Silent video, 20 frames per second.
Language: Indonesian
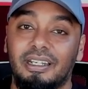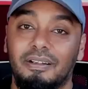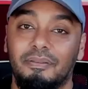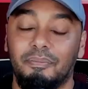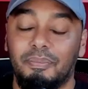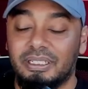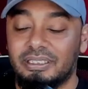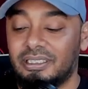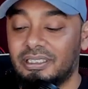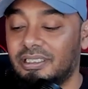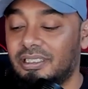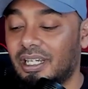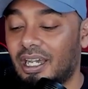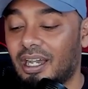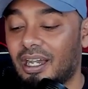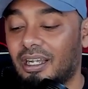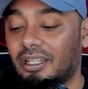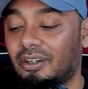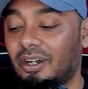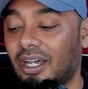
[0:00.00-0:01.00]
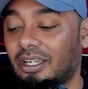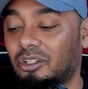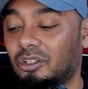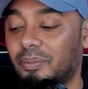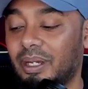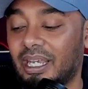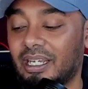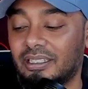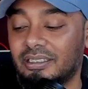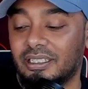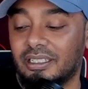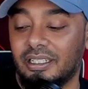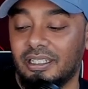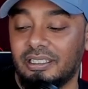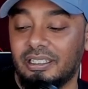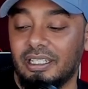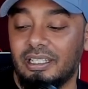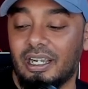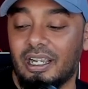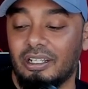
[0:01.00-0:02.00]
Persija kalau Hanno Behrens ini
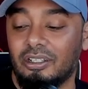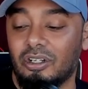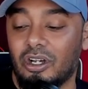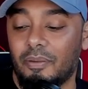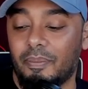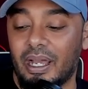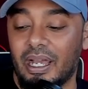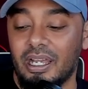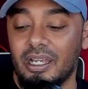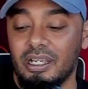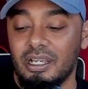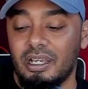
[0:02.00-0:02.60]
cedera atau apa